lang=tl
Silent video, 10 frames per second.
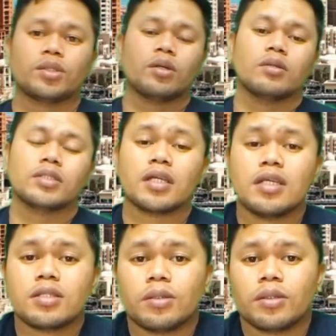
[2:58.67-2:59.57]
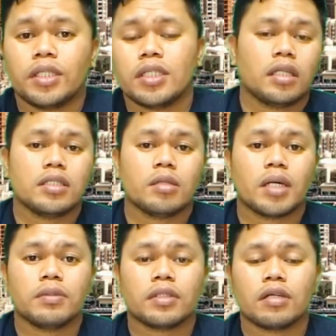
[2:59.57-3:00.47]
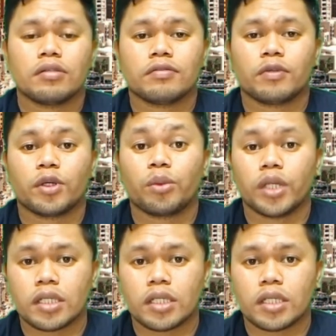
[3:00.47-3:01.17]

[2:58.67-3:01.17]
So, sa case ko, hindi siya mabot ng 4